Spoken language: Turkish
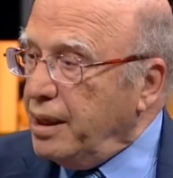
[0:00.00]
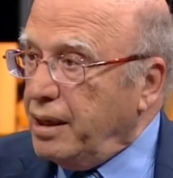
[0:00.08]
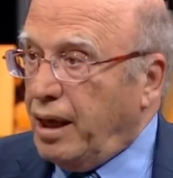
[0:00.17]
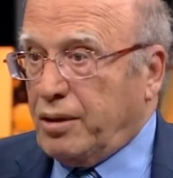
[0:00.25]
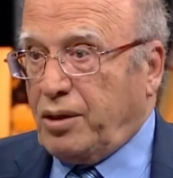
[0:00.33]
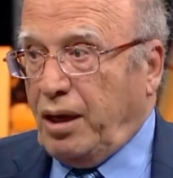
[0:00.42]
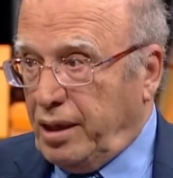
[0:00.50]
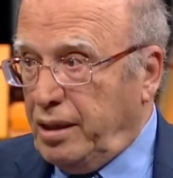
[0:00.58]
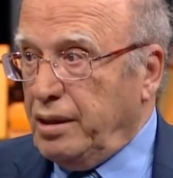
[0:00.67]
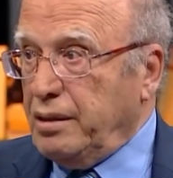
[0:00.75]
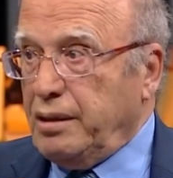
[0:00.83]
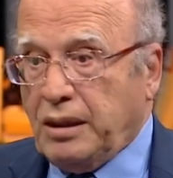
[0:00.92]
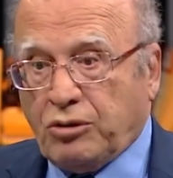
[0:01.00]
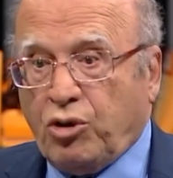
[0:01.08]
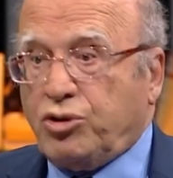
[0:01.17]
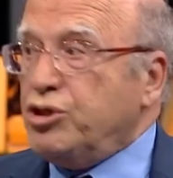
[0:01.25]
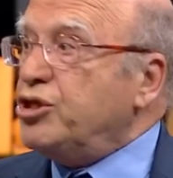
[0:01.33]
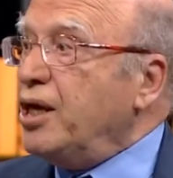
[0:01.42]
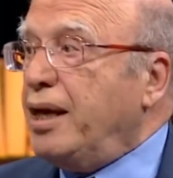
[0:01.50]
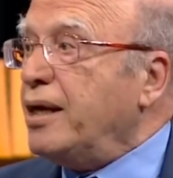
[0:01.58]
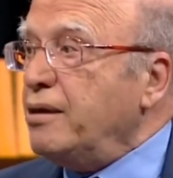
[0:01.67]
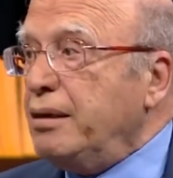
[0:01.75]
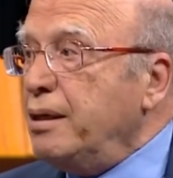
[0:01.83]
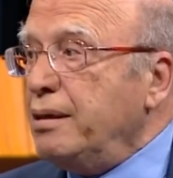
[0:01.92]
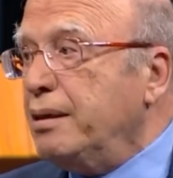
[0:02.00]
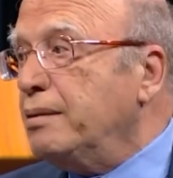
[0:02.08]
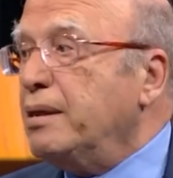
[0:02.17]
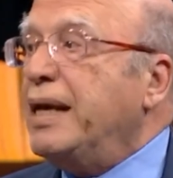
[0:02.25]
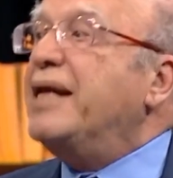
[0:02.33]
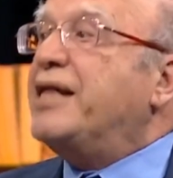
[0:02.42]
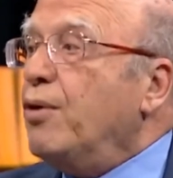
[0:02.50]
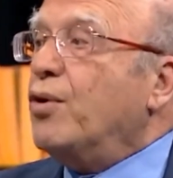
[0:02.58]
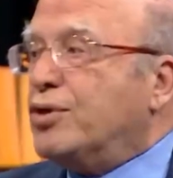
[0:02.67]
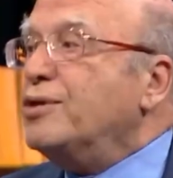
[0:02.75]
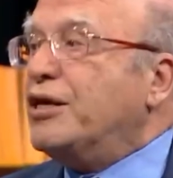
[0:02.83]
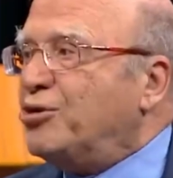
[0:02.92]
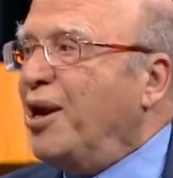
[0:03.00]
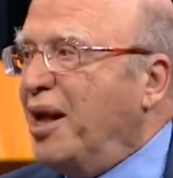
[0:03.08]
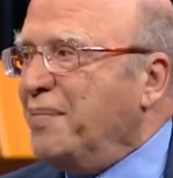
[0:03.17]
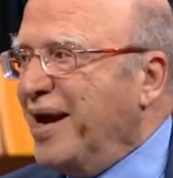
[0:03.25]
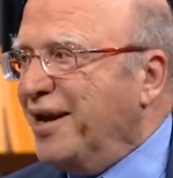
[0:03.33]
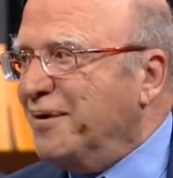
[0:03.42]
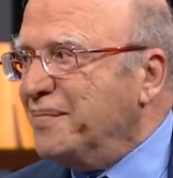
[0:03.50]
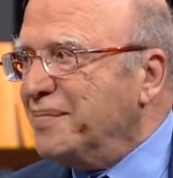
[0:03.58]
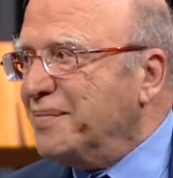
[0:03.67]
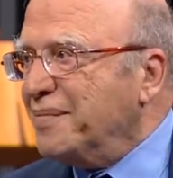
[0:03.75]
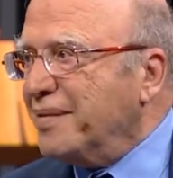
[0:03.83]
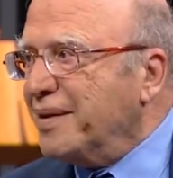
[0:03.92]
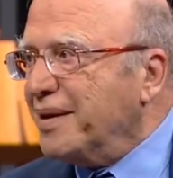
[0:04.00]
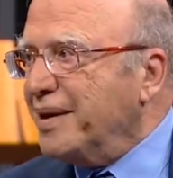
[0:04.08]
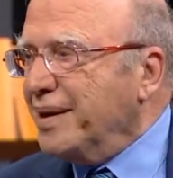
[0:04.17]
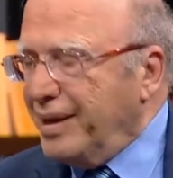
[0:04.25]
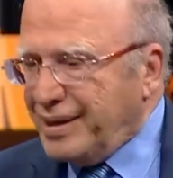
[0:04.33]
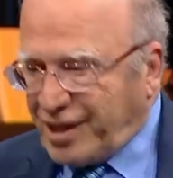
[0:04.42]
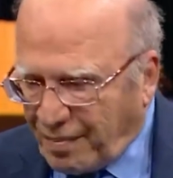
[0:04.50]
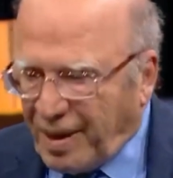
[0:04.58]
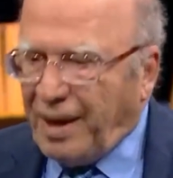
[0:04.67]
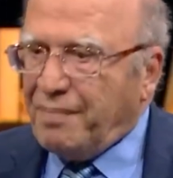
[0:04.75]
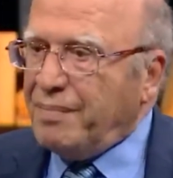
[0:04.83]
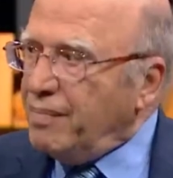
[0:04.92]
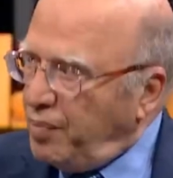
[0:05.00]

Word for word: Yani Tanrı'nın kötü şeylerin neden olduğunu da söylemeyelim. Evet. Tamam.